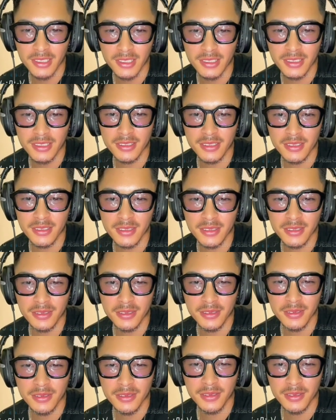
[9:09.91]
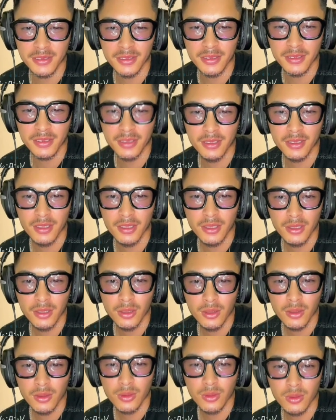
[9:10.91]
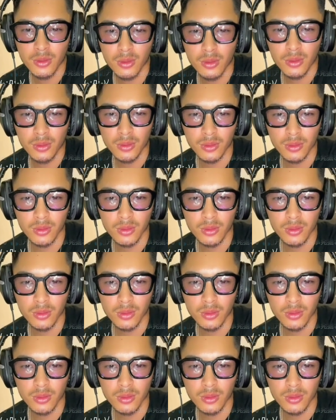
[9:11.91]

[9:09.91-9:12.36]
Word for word: ますこ